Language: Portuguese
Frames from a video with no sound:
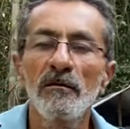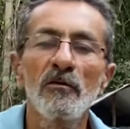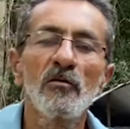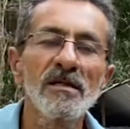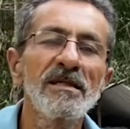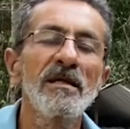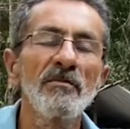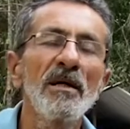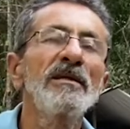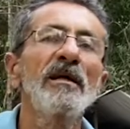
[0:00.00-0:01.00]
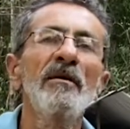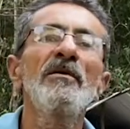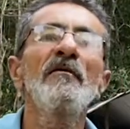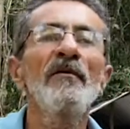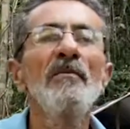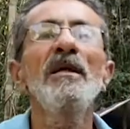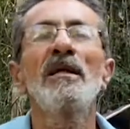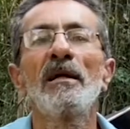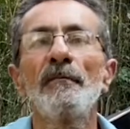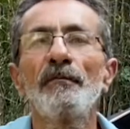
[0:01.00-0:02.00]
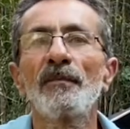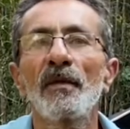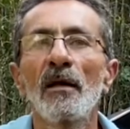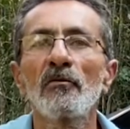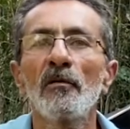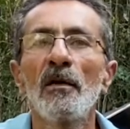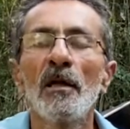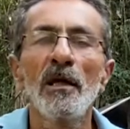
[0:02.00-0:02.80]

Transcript: e, e conseguir manter a minha família, certo?